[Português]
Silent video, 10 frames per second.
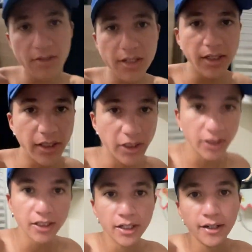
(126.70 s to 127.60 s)
seguinte.
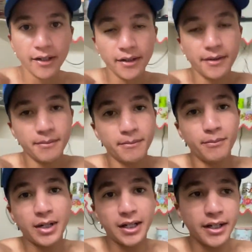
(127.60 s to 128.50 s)

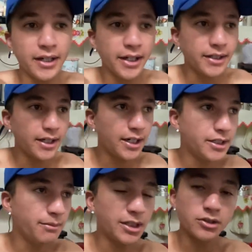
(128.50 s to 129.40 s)
Pra quem quer
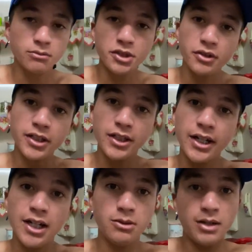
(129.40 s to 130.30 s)
interagir mais comigo, eu
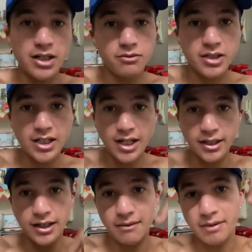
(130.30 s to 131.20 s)
interajo mais no
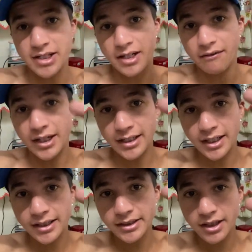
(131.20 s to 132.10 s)
Instagram, rapaziada. Vai estar tá
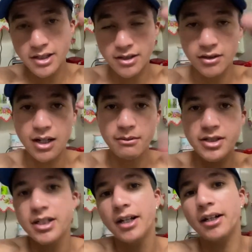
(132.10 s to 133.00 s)
na descrição lá meu
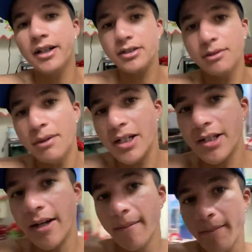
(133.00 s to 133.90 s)
Instagram, é só
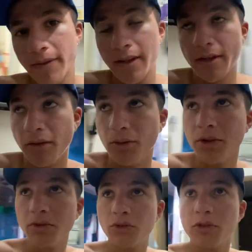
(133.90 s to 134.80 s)
passar. No
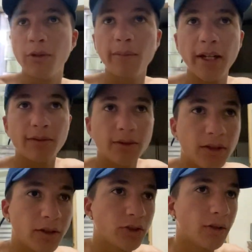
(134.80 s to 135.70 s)
YouTube mesmo,
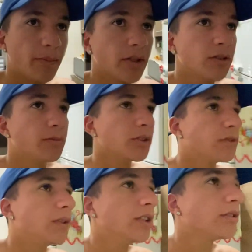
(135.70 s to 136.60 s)
eu só posto meus
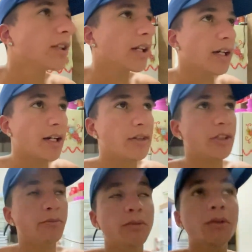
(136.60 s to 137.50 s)
vídeos, tá ligado?
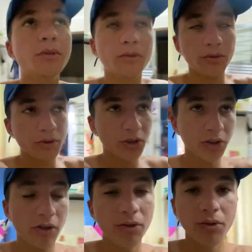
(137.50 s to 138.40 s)
Tipo, o...
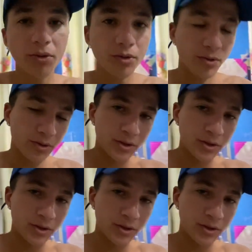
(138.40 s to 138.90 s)
o